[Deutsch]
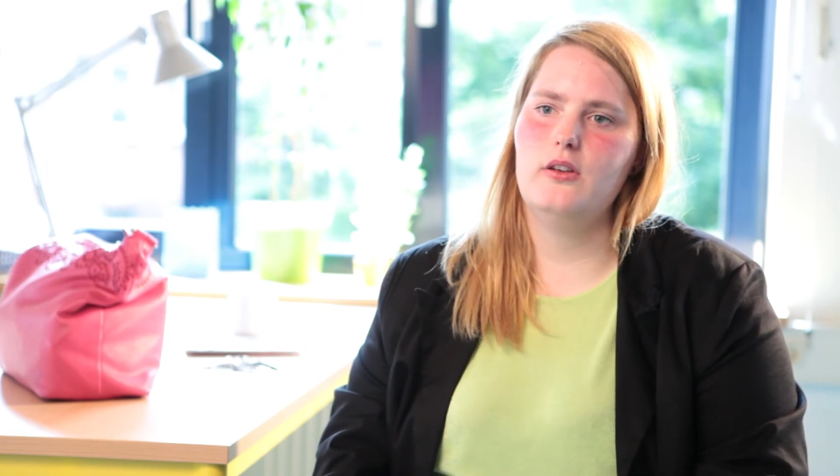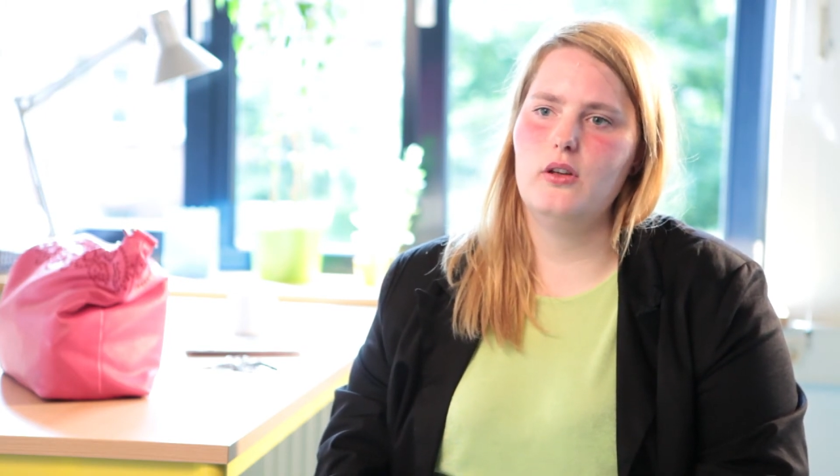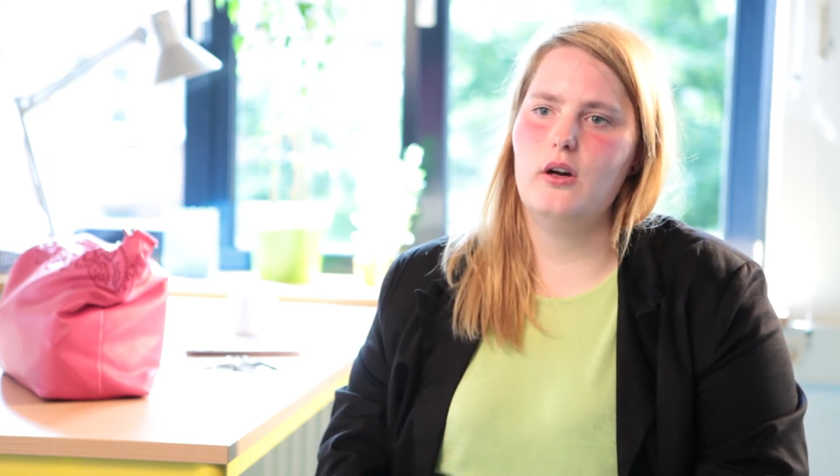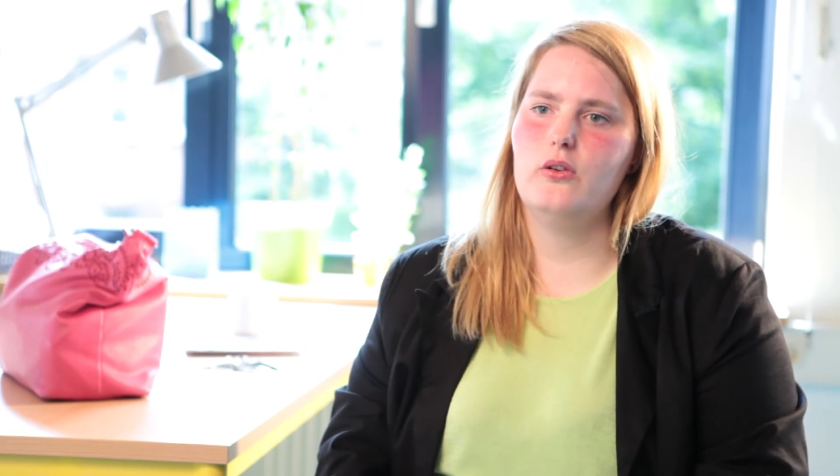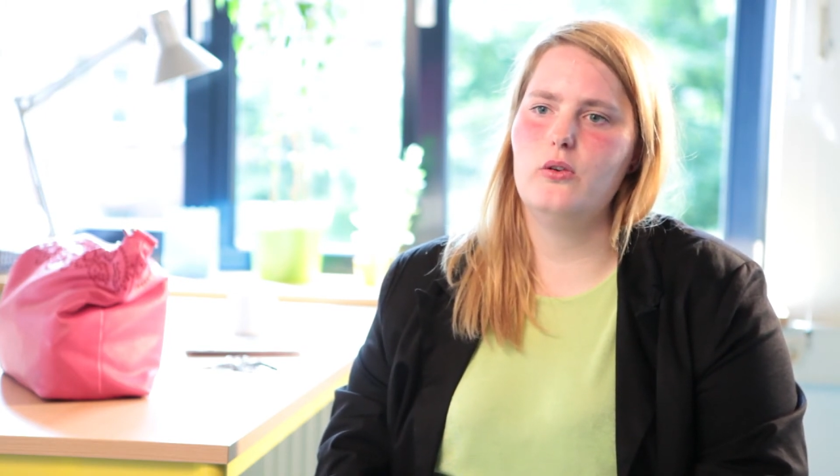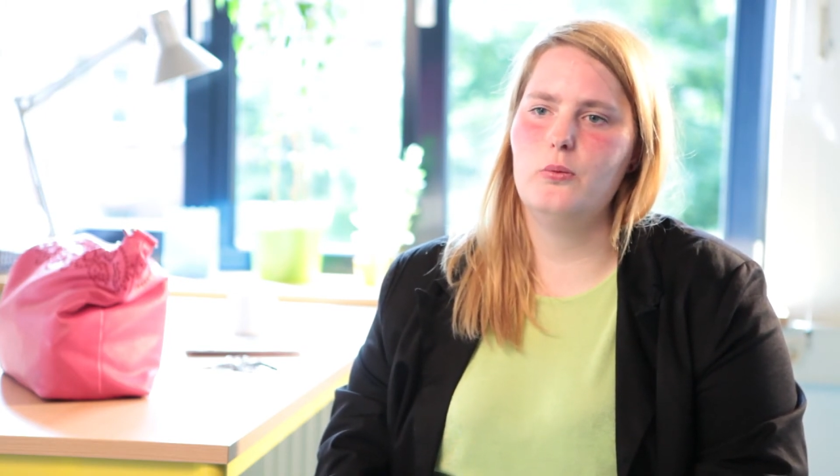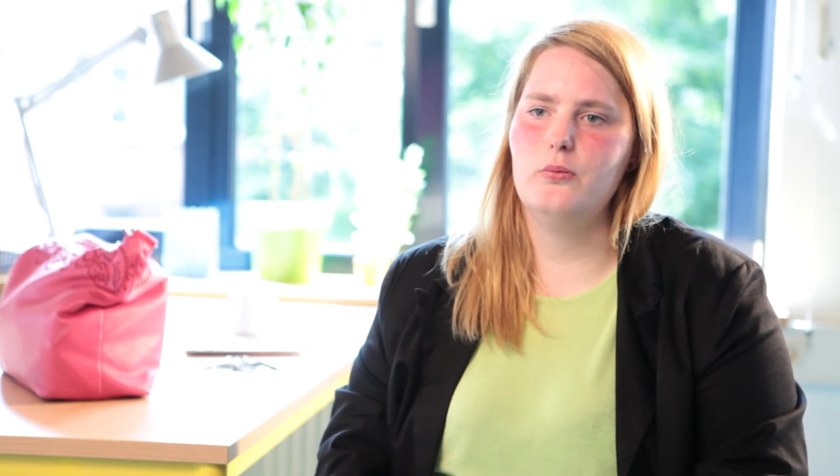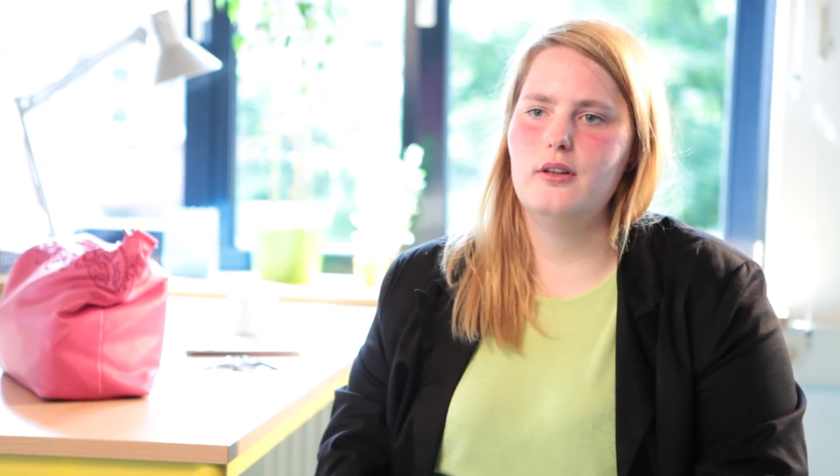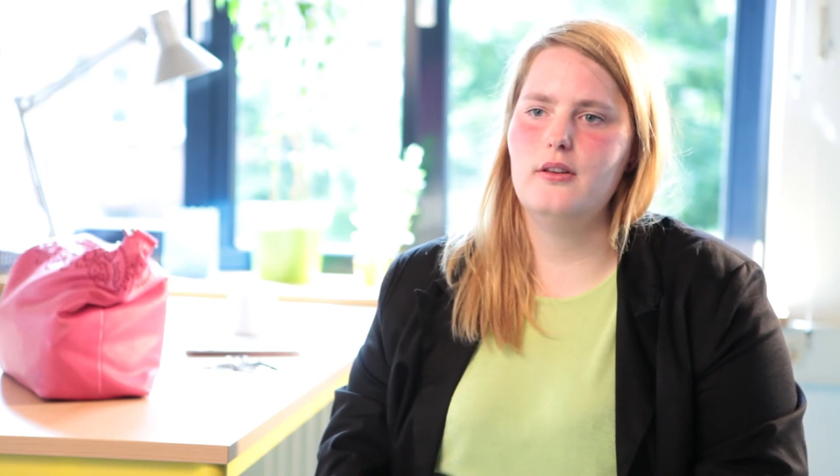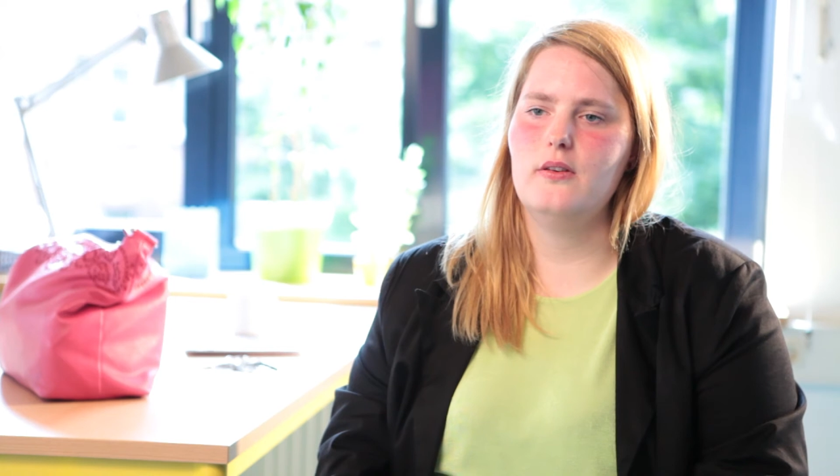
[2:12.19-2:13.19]
zu Hause
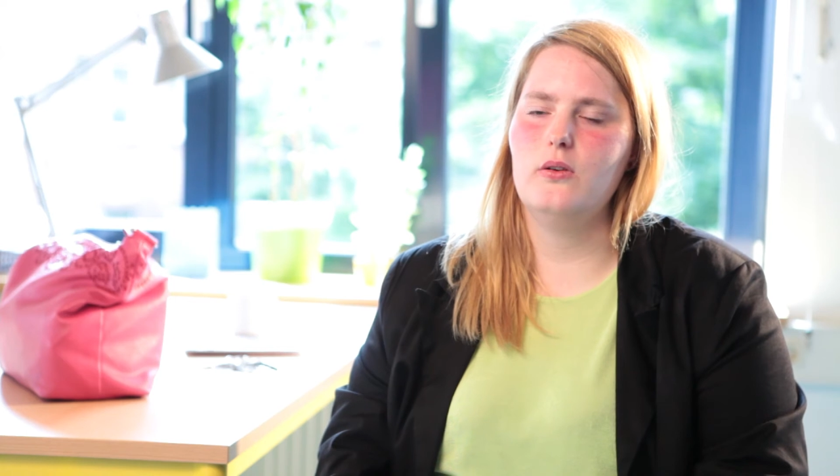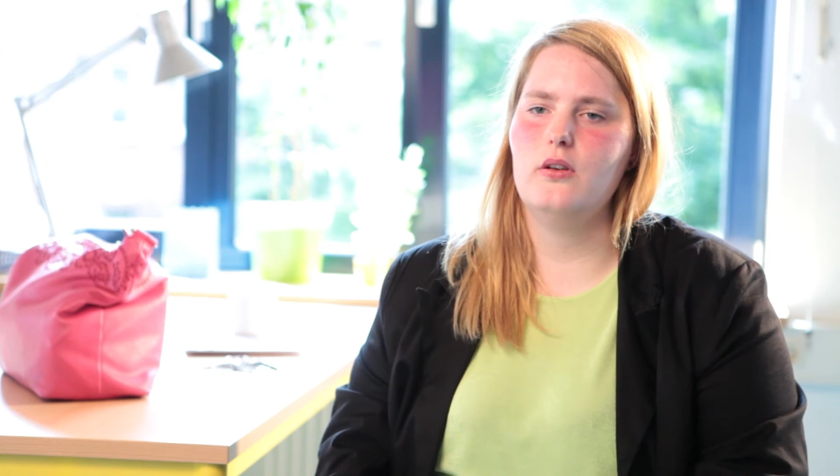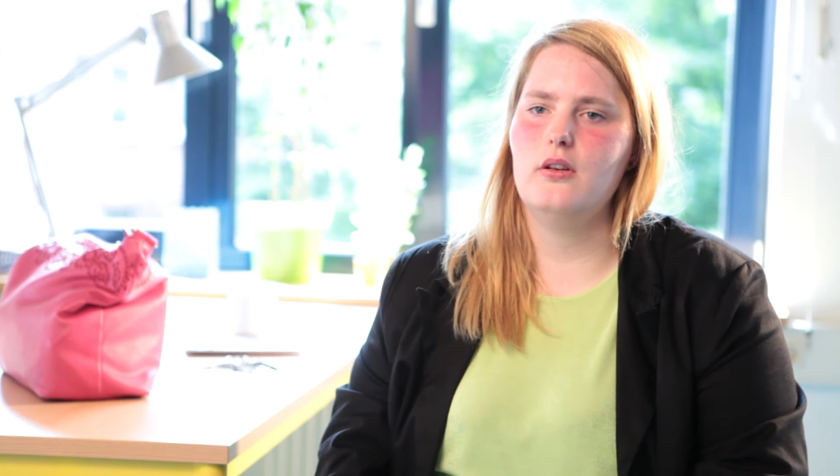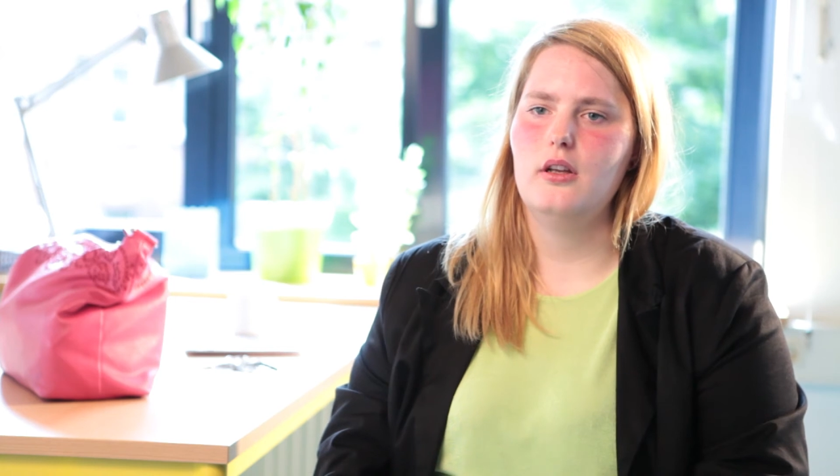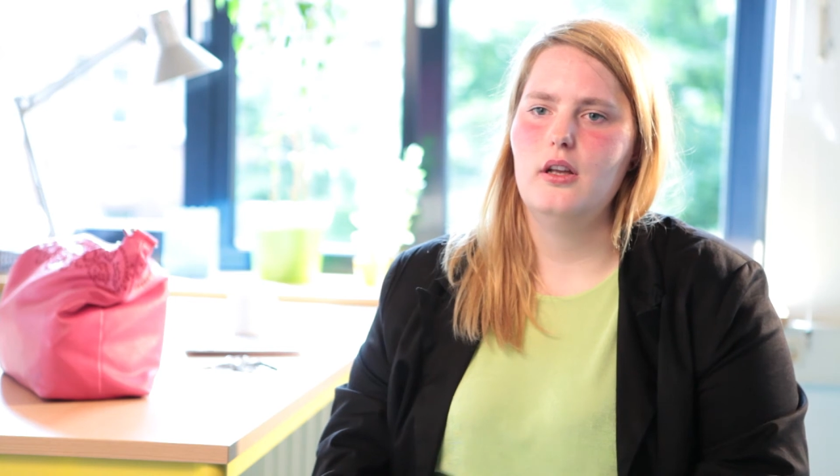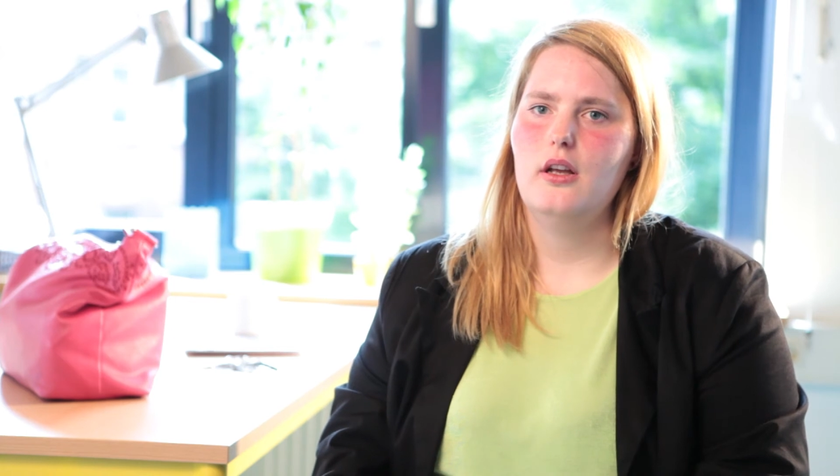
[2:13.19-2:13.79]
rumsitzt und